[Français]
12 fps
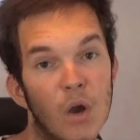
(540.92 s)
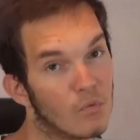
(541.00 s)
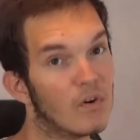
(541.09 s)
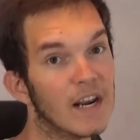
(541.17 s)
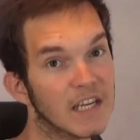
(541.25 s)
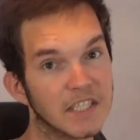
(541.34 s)

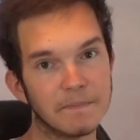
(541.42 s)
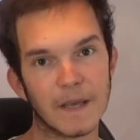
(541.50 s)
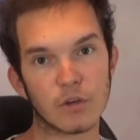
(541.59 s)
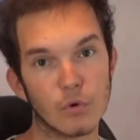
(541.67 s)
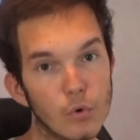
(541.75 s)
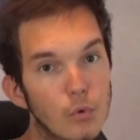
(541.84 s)
Voilà,
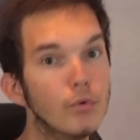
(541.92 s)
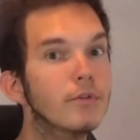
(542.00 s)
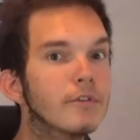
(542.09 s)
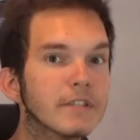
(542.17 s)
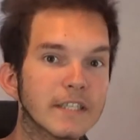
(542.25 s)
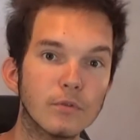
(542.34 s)
j'espère que l'une
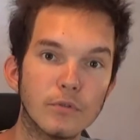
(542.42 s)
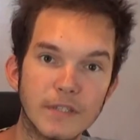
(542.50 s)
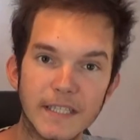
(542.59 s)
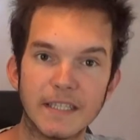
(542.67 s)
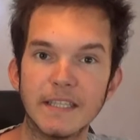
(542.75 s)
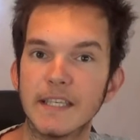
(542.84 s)
de ces deux
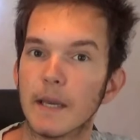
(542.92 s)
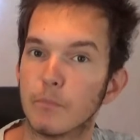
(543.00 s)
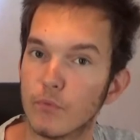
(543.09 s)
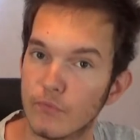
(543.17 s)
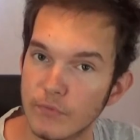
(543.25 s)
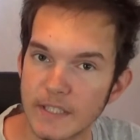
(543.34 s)
techniques a
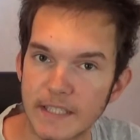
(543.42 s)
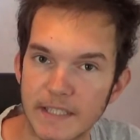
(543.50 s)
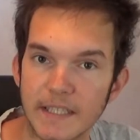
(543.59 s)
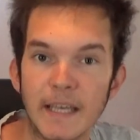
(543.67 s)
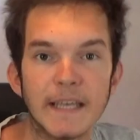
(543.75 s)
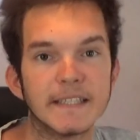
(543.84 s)
pu vous
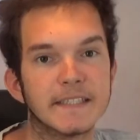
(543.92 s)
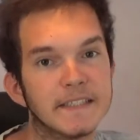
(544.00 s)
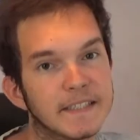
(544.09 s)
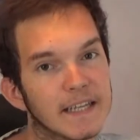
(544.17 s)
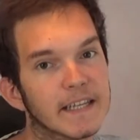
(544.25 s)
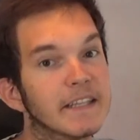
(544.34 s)
aider. Si
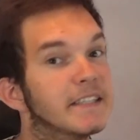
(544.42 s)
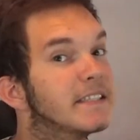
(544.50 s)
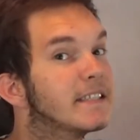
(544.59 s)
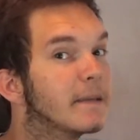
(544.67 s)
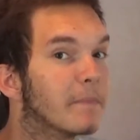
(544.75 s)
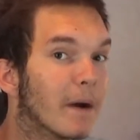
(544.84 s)
c'est le cas,
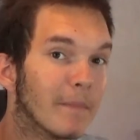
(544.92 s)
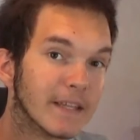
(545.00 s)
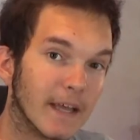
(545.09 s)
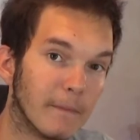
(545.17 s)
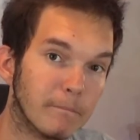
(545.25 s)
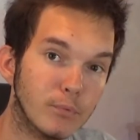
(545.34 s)
n'hésitez pas à
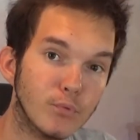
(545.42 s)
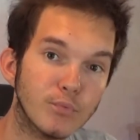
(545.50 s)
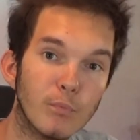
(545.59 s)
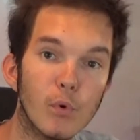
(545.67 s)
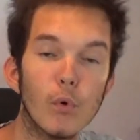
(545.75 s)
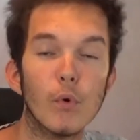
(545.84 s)
mettre un pouce
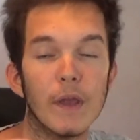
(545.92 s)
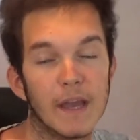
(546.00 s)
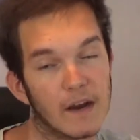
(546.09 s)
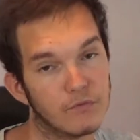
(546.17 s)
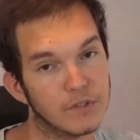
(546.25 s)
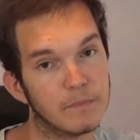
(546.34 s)
bleu et
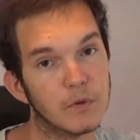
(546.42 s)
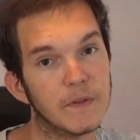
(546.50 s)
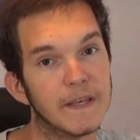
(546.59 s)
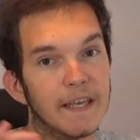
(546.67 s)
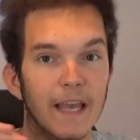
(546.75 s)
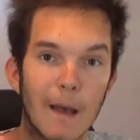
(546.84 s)
à vous
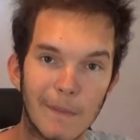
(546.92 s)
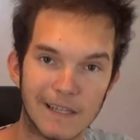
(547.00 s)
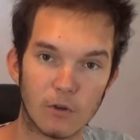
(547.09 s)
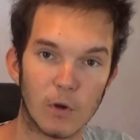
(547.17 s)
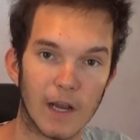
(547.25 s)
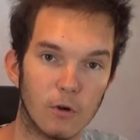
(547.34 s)
abonner et à
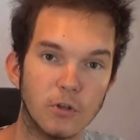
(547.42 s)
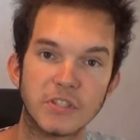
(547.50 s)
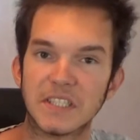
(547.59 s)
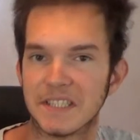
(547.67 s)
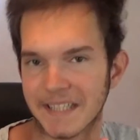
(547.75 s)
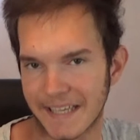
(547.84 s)
mettre la cloche.
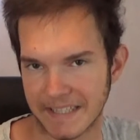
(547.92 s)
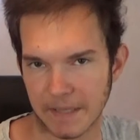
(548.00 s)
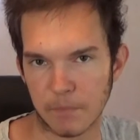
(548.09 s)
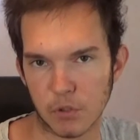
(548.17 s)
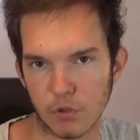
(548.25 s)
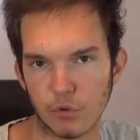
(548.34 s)
C'est très
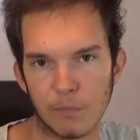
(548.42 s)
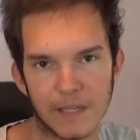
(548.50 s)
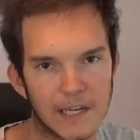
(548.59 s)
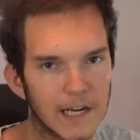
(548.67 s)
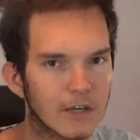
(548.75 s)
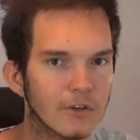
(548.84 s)
important de
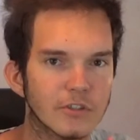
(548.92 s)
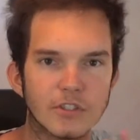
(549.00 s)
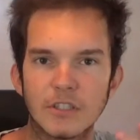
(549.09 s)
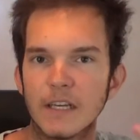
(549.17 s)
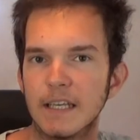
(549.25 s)
mettre la cloche